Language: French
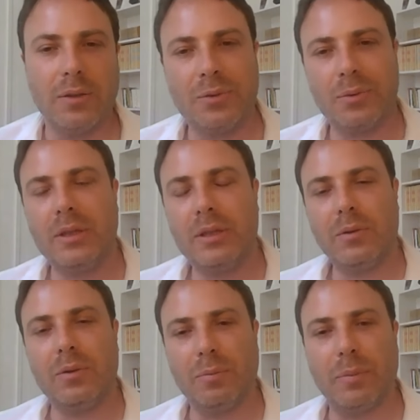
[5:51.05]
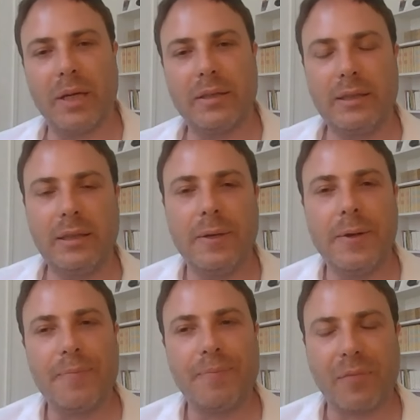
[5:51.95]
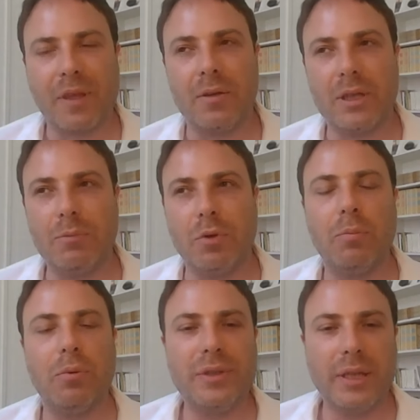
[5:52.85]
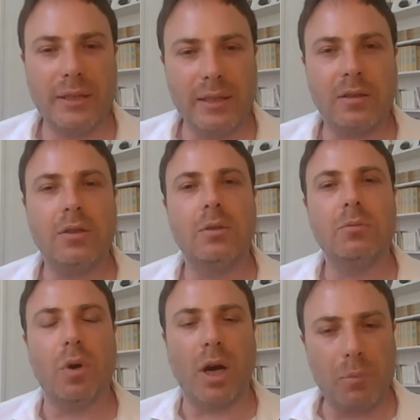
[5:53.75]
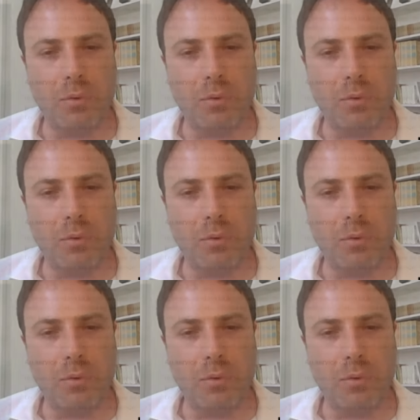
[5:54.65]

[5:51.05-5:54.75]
Et ensuite, une partie euh, qui propose des liens pour